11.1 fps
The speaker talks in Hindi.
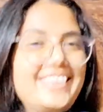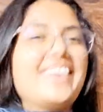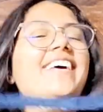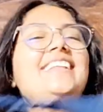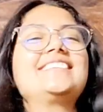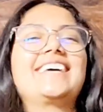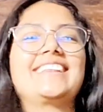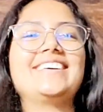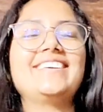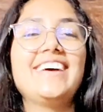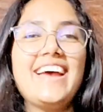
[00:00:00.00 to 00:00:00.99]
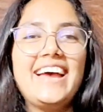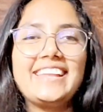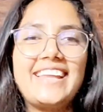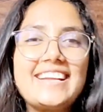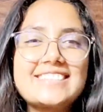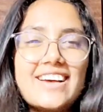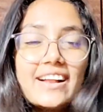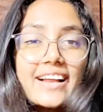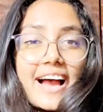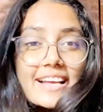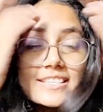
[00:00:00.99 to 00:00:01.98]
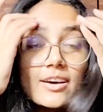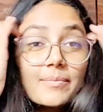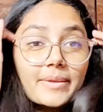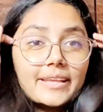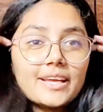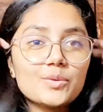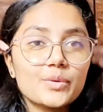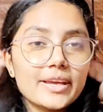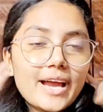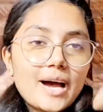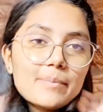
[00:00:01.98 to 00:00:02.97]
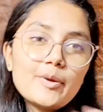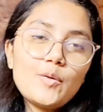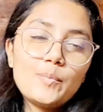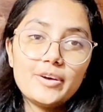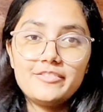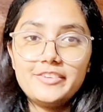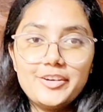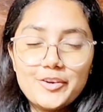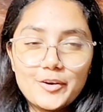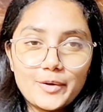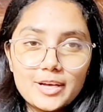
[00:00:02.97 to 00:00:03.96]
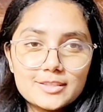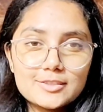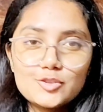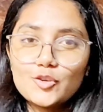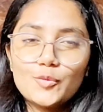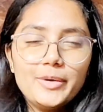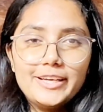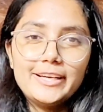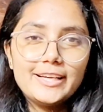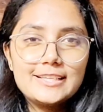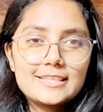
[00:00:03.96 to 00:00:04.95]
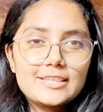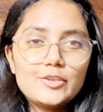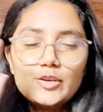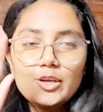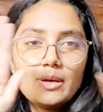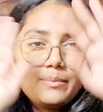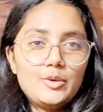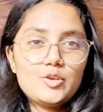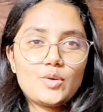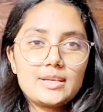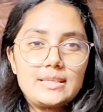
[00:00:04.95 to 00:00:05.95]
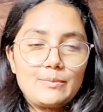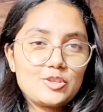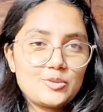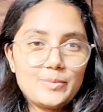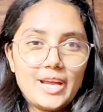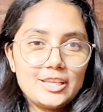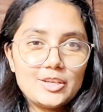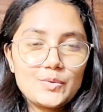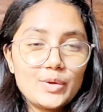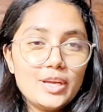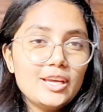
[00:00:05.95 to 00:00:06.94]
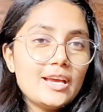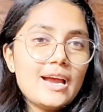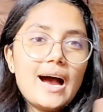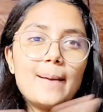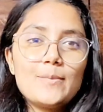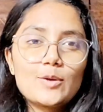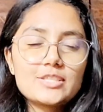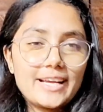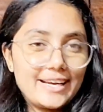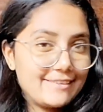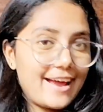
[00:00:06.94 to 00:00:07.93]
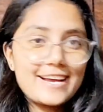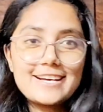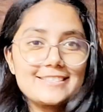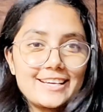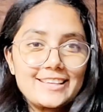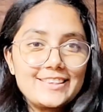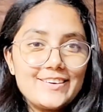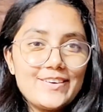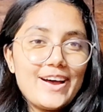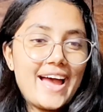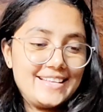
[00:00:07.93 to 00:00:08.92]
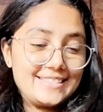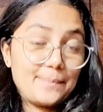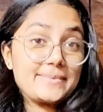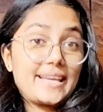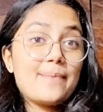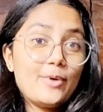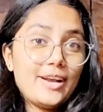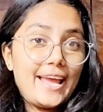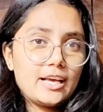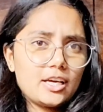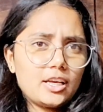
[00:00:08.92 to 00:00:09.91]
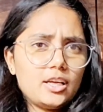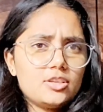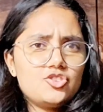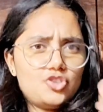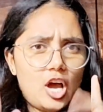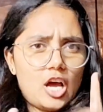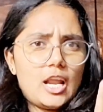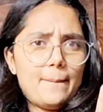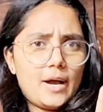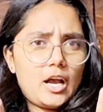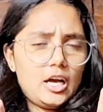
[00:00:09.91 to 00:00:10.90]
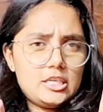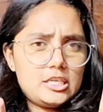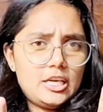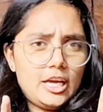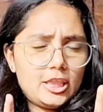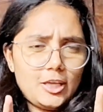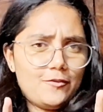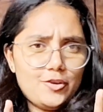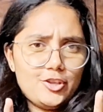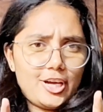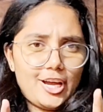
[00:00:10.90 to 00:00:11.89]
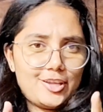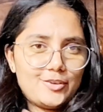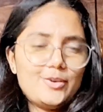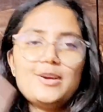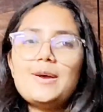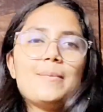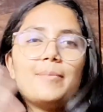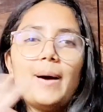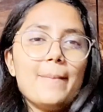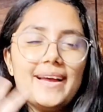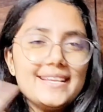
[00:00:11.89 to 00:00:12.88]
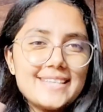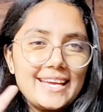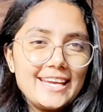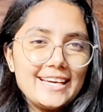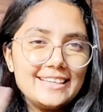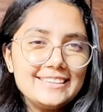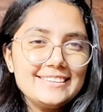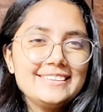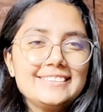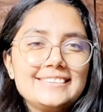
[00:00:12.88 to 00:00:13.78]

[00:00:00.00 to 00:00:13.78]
पहन सकते हो दैट्स ऑल गाइस और मैं दे दूंगी यहाँ पे ऊपर वीडियो का जो भी डिटेल्स है मीशो का सब कुछ मैं यहाँ दे दूंगी आप लोग जाके ट्राई कर सकते हो एंड सब्सक्राइब और लाइक करके जाना पक्का ठीक है इतना वीडियो देखा है तो बाय बाय टेक केयर